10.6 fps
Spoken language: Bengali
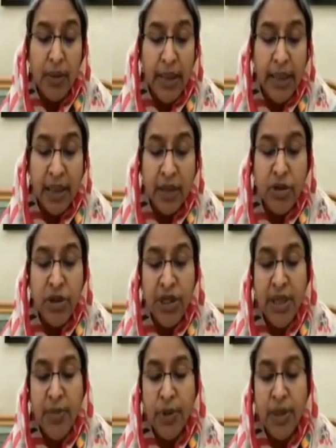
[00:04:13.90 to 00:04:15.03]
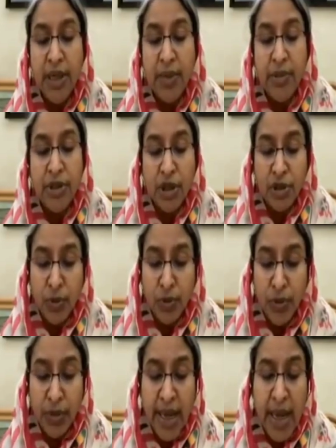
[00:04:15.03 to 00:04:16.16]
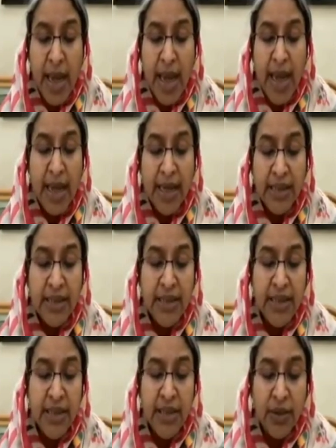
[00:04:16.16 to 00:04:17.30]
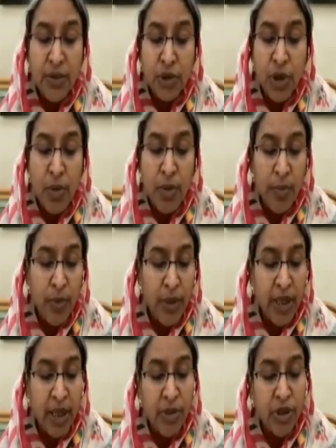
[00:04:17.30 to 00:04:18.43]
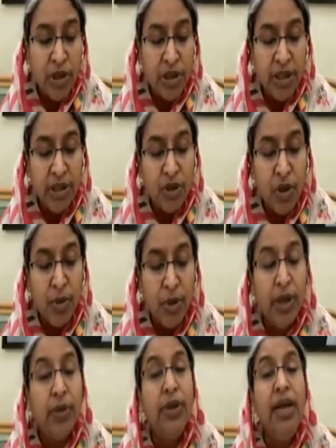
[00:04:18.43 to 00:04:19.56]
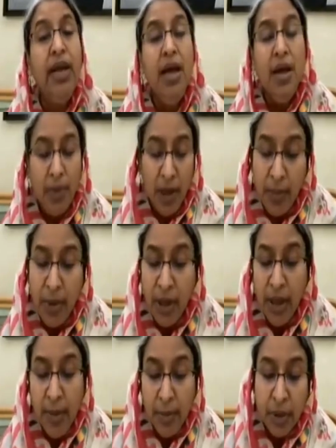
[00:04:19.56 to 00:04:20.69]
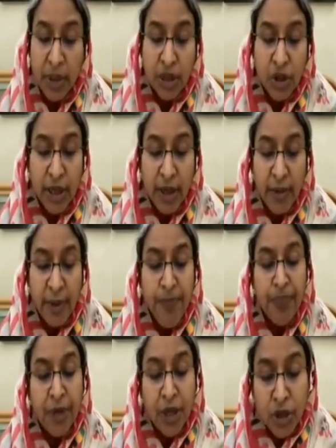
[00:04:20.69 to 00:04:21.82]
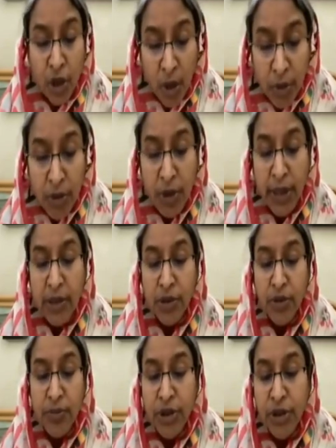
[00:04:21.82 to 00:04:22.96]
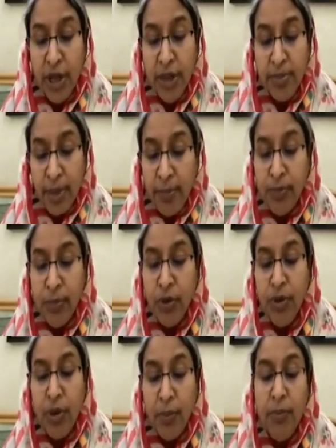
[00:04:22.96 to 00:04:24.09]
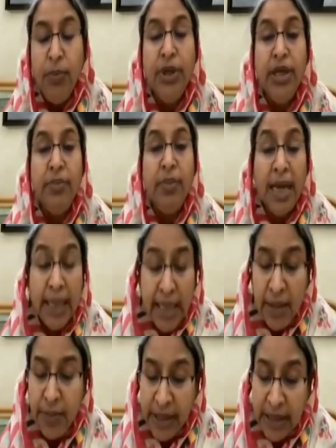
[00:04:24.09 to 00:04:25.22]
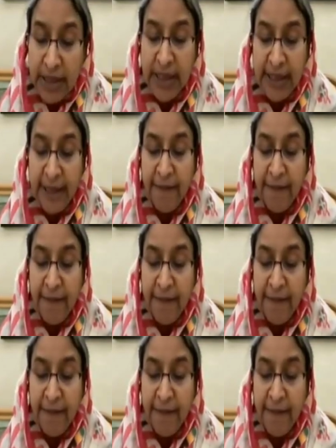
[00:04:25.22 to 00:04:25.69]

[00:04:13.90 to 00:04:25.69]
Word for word: একাদশ শ্রেণীর পরীক্ষার বিষয়সমূহকে এইচএসসি ও সমমান পরীক্ষার বিষয়ের সাথে সমন্বয় করে ফলাফল প্রকাশ করা হবে সমন্বয়কৃত বিষয়ের প্রাপ্ত নম্বরের মানের ভিত্তিতে